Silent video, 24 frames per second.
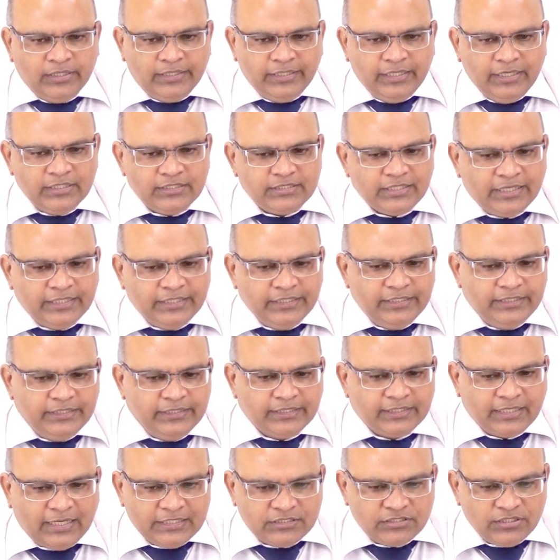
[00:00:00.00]
ढेर
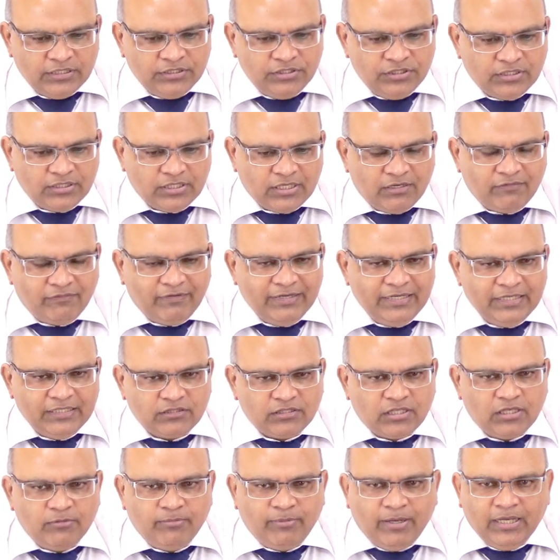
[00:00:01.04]
सारी राजनीतिक
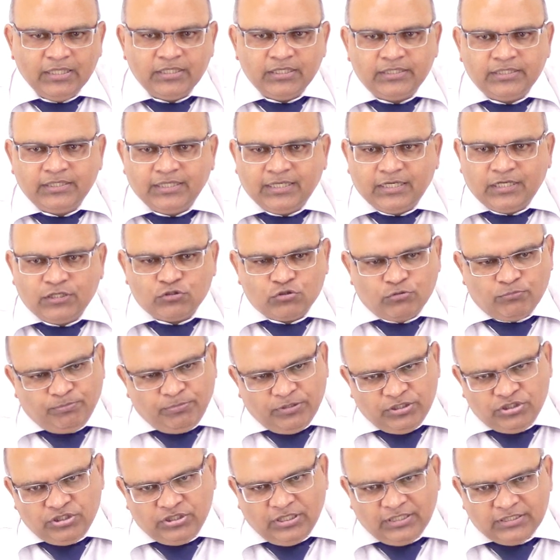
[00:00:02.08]
कवायद के बाद
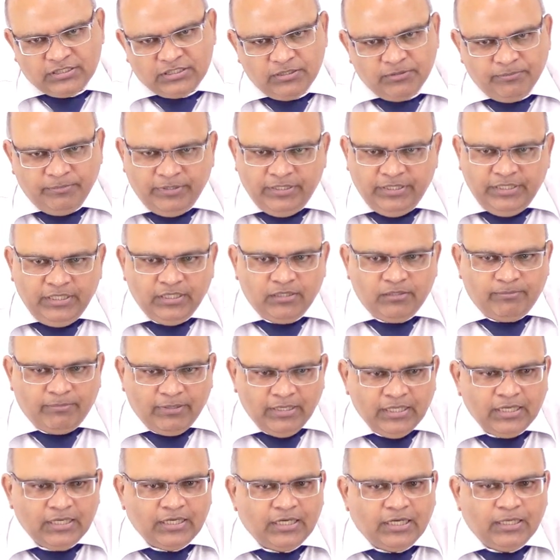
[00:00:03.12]
अठारह में एक
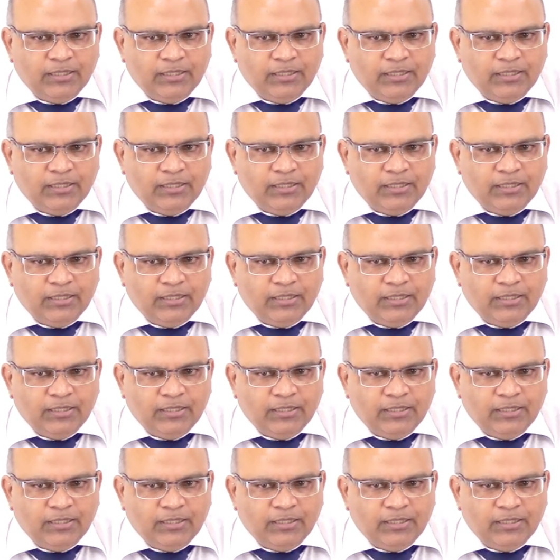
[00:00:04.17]
बड़ा